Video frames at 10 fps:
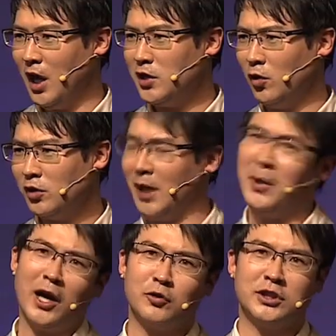아 이런 건
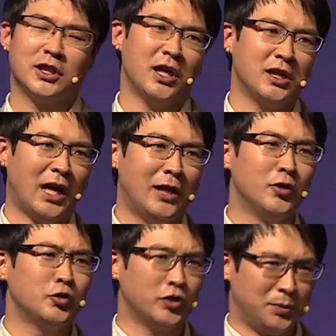나만 갖고 있을 게 아니라
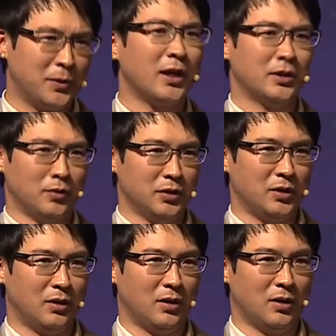알려주고 싶다라는
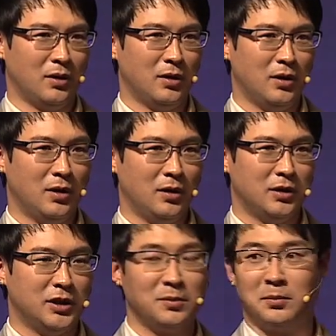거죠.
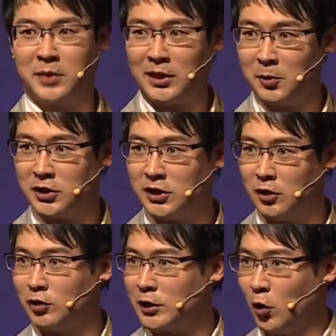지금 받아보시니까
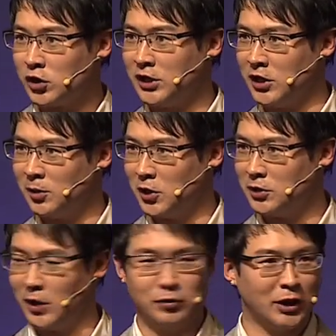누가 떠오르시나요? 지금
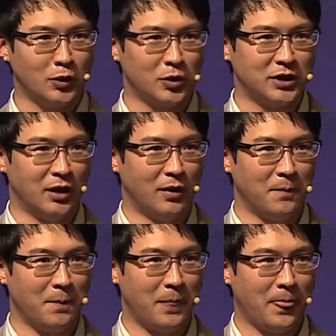머릿속에 누가 떠오르세요?
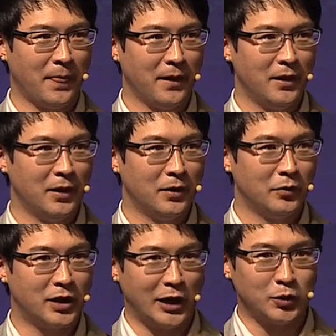
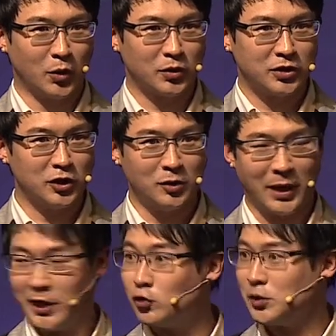우리 가족, 친구
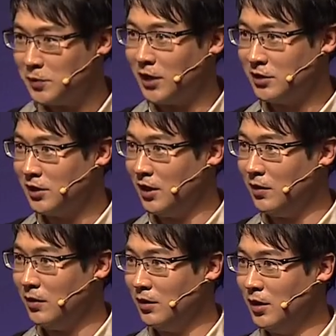막 해주고 싶지 않으신가요?